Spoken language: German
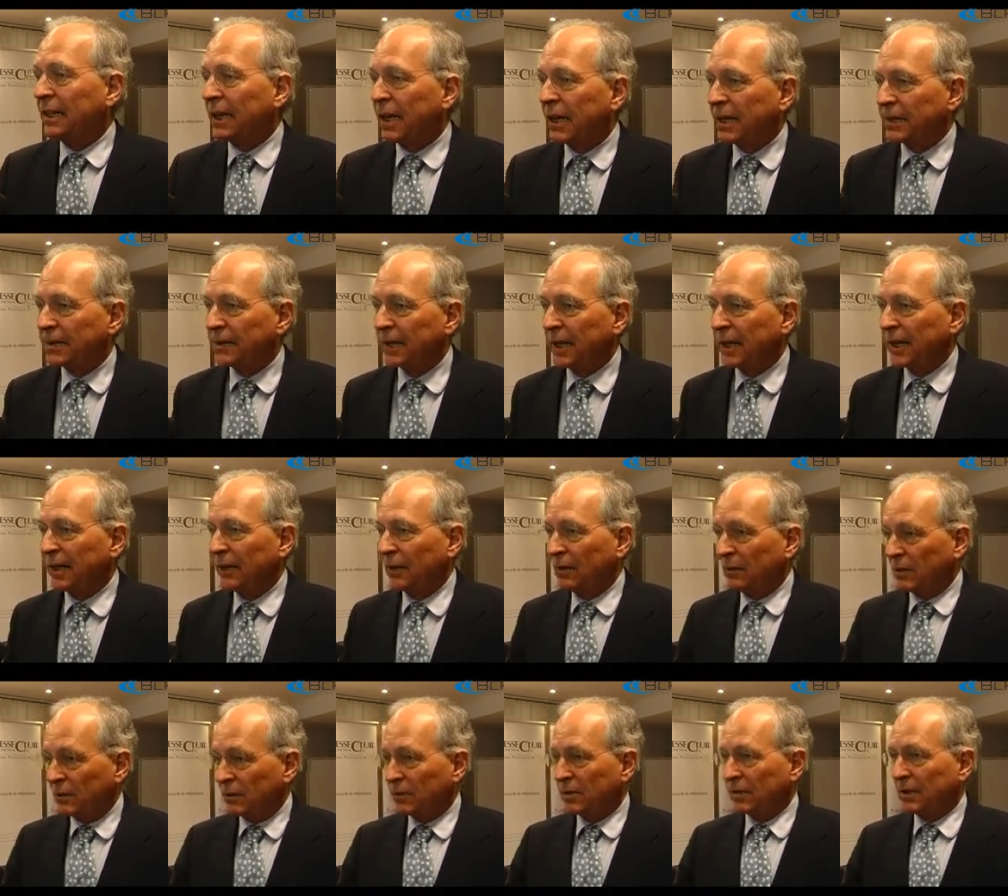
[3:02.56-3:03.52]
Karzai
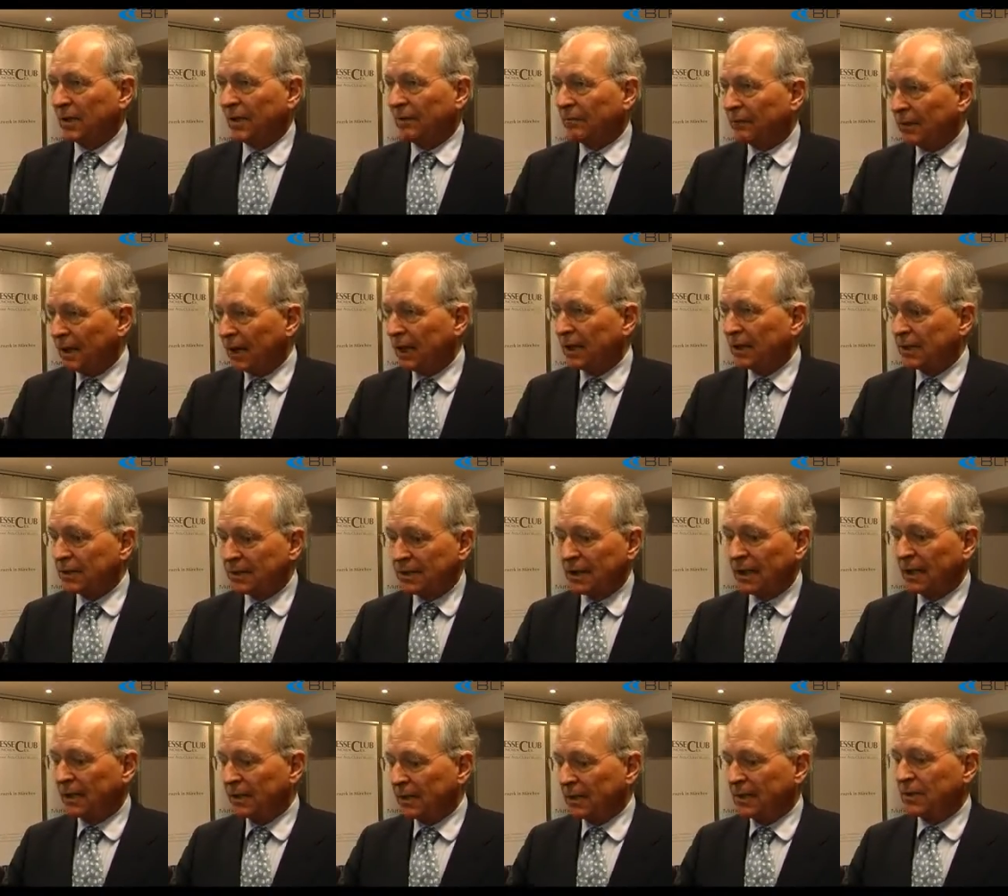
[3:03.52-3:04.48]
aus
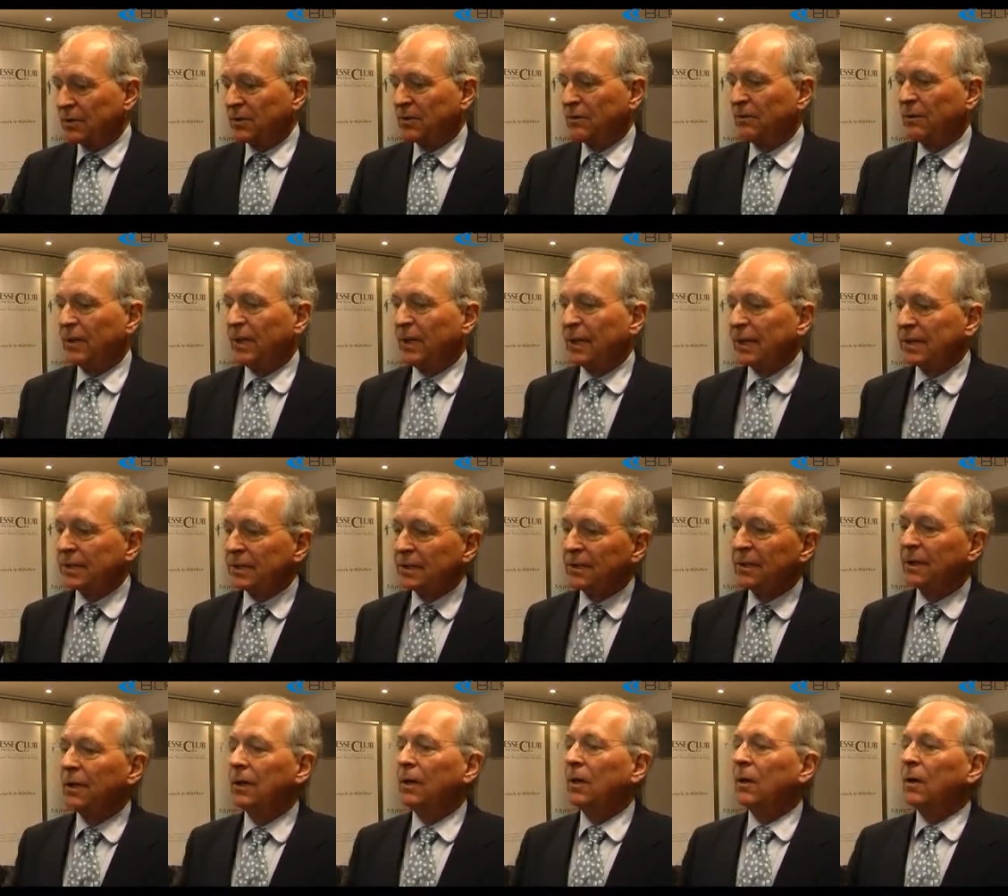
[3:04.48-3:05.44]
Afghanistan nicht zu vergessen
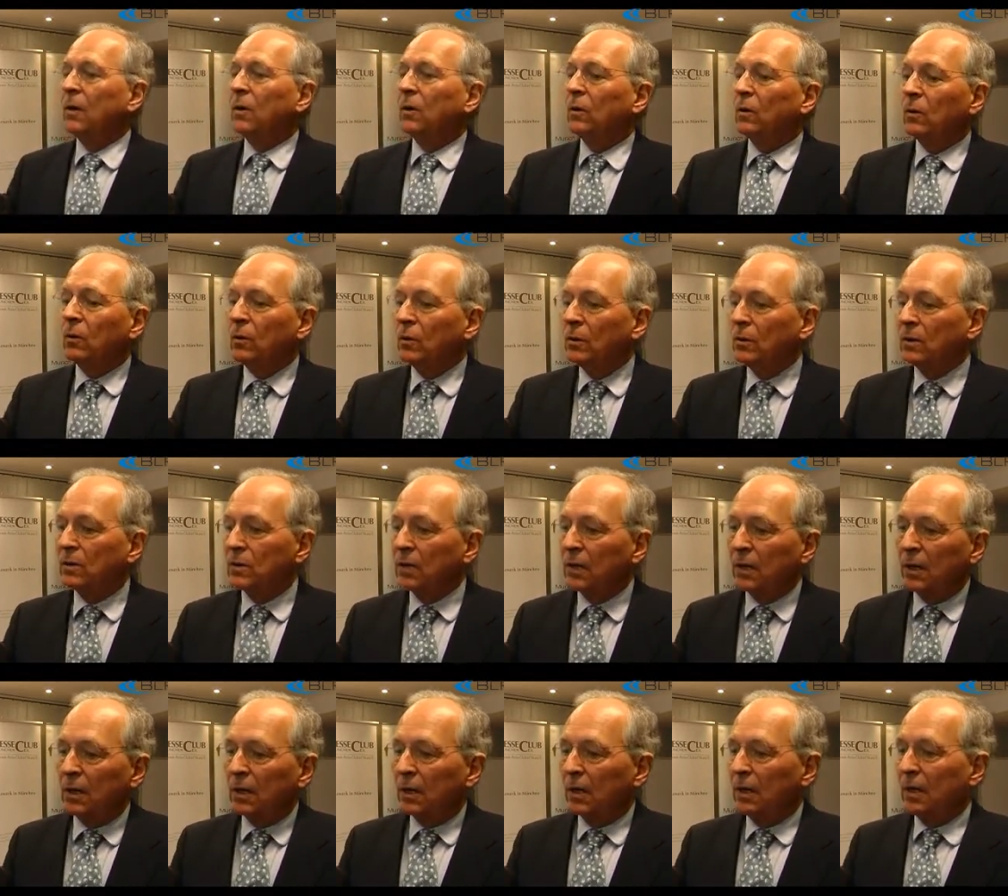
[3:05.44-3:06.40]
und
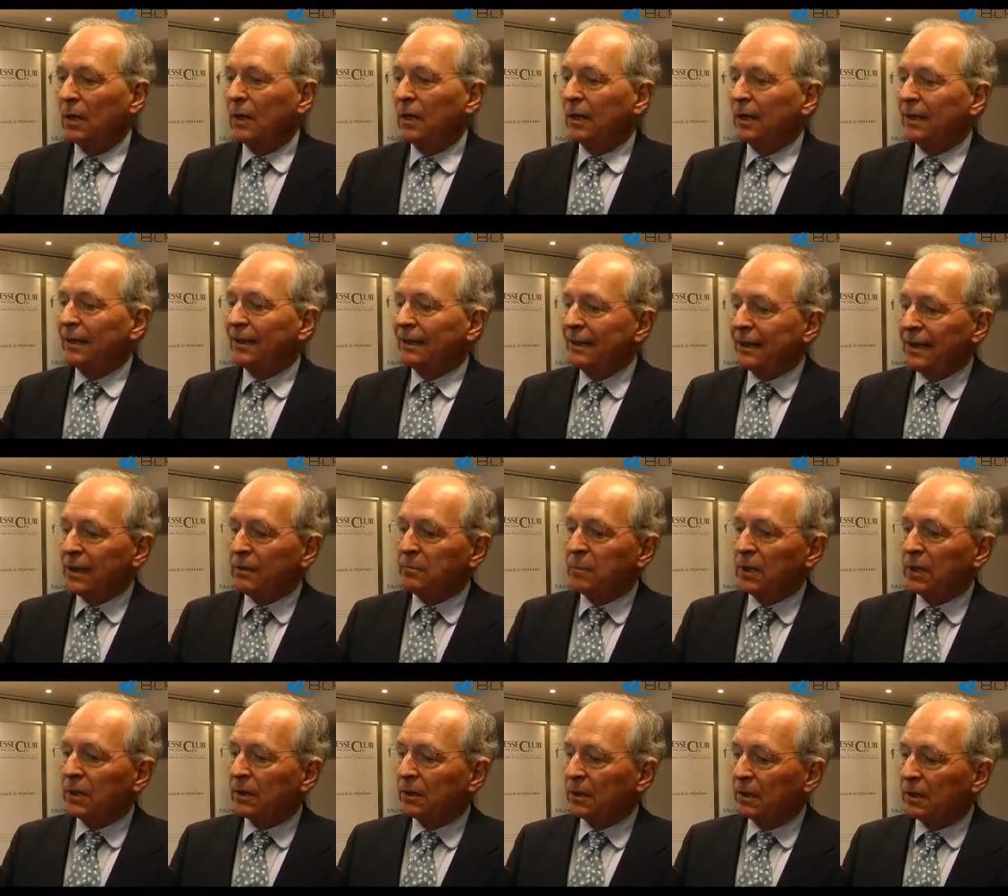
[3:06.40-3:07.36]
äh,
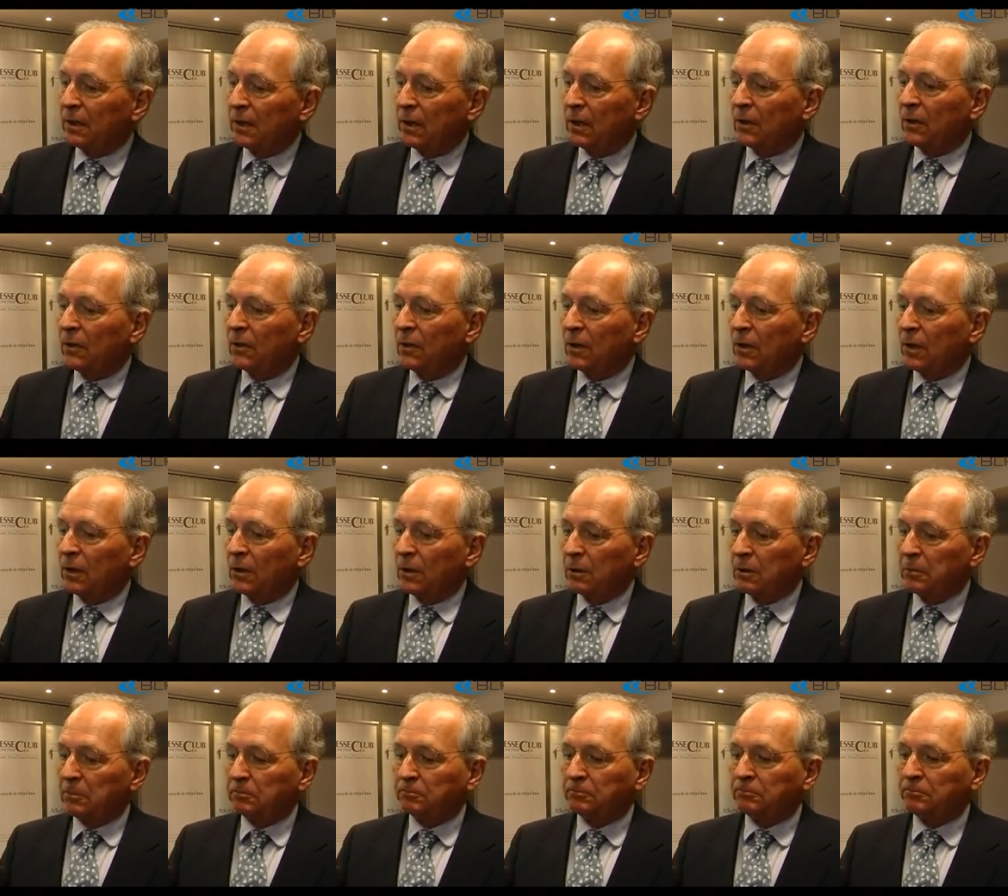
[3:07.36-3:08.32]
neben
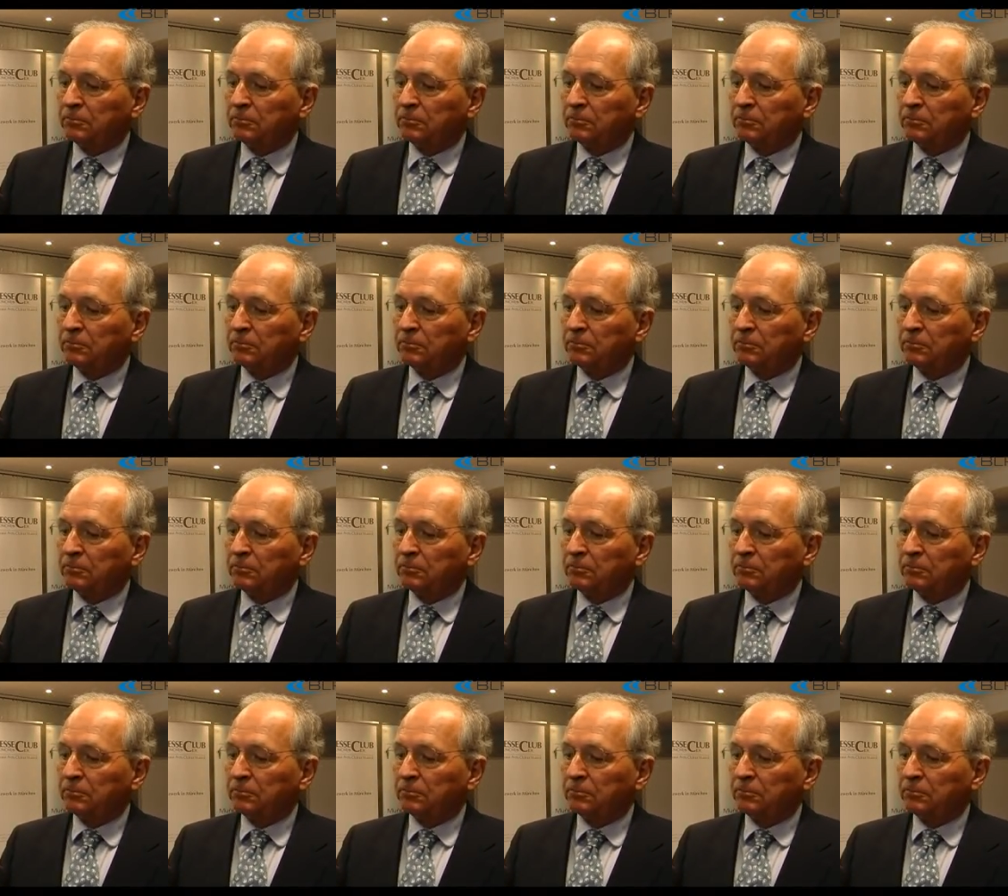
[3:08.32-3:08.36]
äh,